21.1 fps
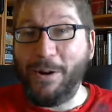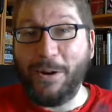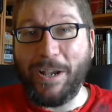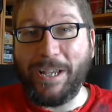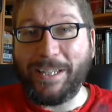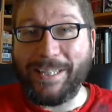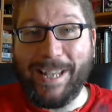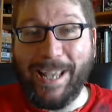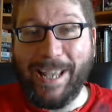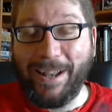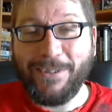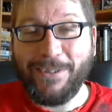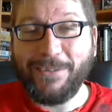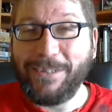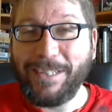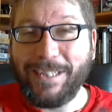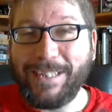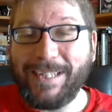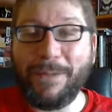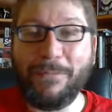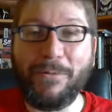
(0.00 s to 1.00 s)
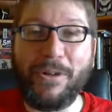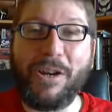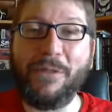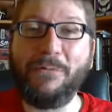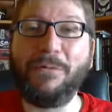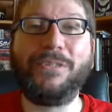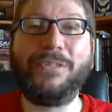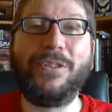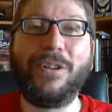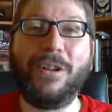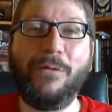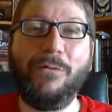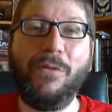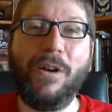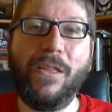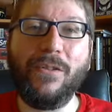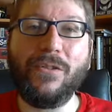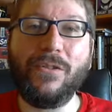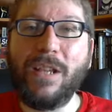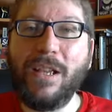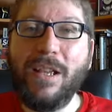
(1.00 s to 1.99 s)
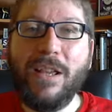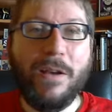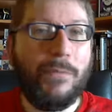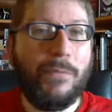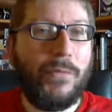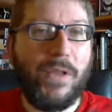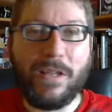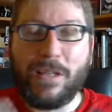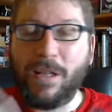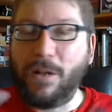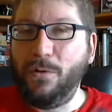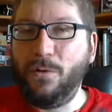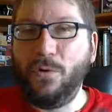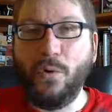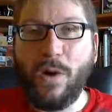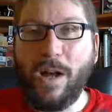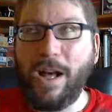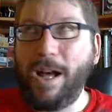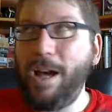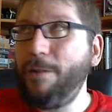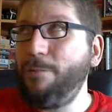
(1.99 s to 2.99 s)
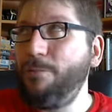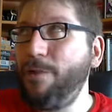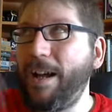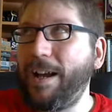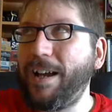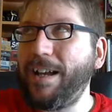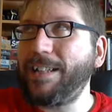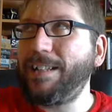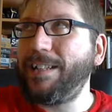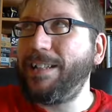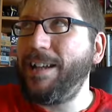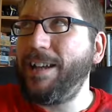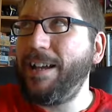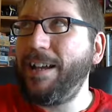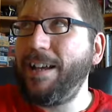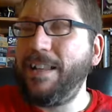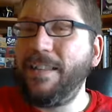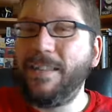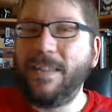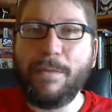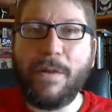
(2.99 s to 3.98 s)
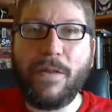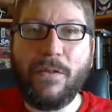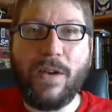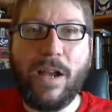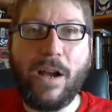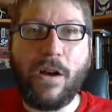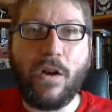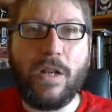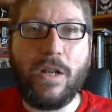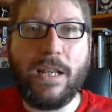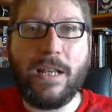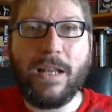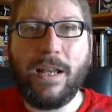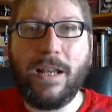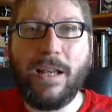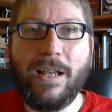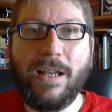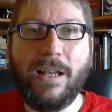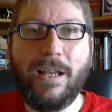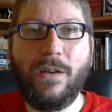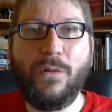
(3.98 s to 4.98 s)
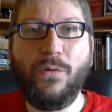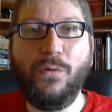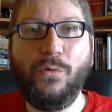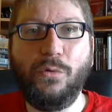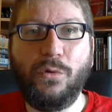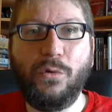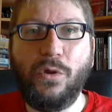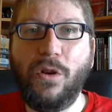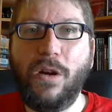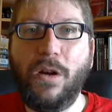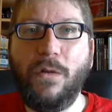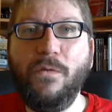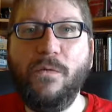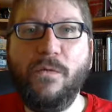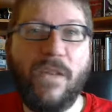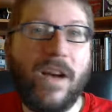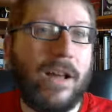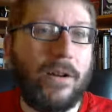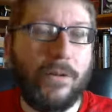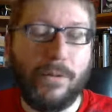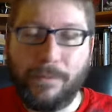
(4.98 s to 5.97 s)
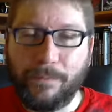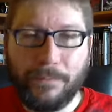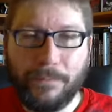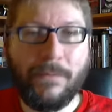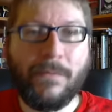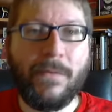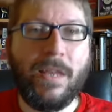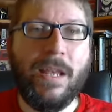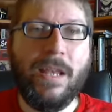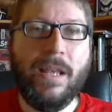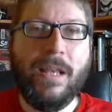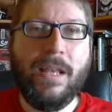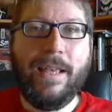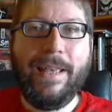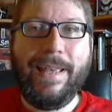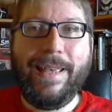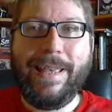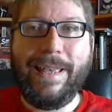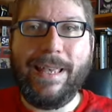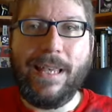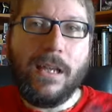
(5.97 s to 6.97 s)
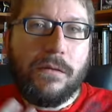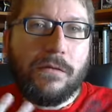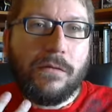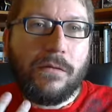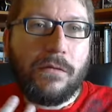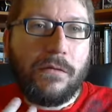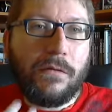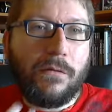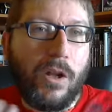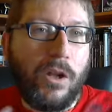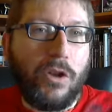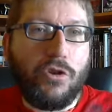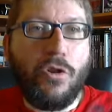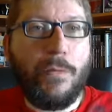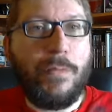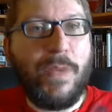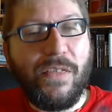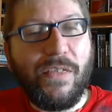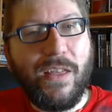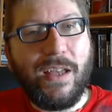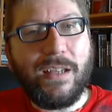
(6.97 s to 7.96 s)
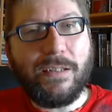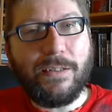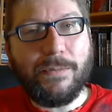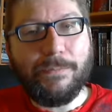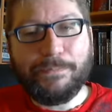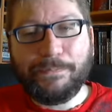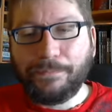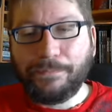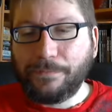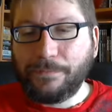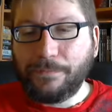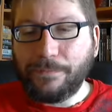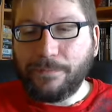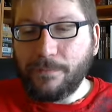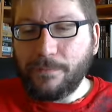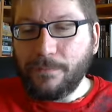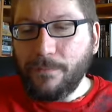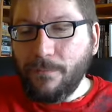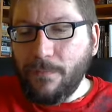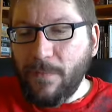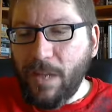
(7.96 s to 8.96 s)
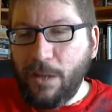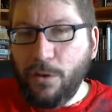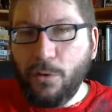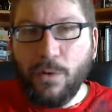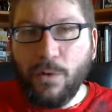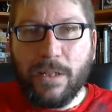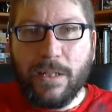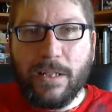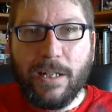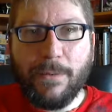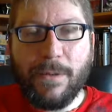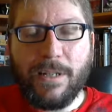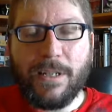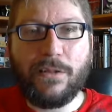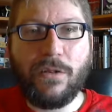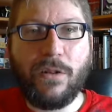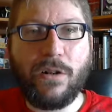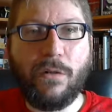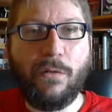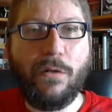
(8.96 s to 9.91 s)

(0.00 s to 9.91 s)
lo que sea, ¿no? Tienes que poner cuatro recuerdos, pueden ser un lugar, una casa, encima de una colina, junto a un faro. Y cuando tú empiezas, tú escribes esos